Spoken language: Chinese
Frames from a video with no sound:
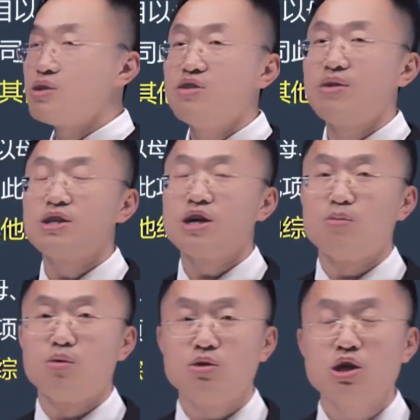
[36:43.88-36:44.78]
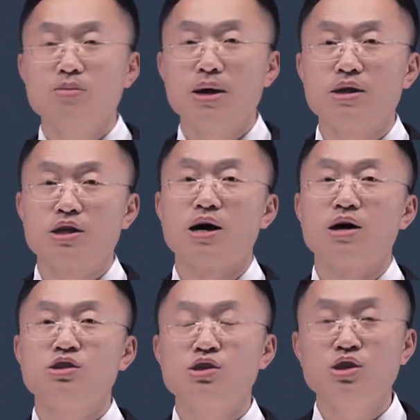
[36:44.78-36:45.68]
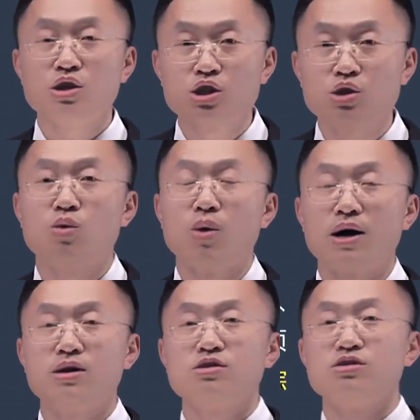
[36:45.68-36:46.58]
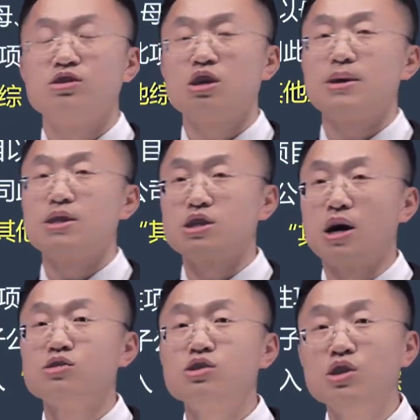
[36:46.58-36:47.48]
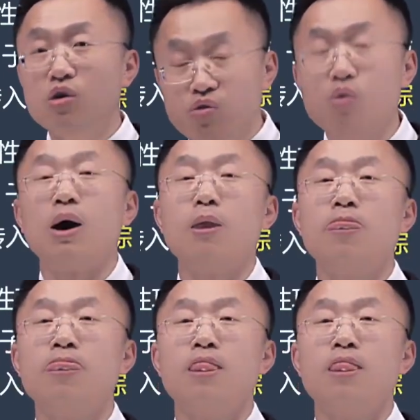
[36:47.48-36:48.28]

就意味着母这边的长期应收款和子这边的长期应付款。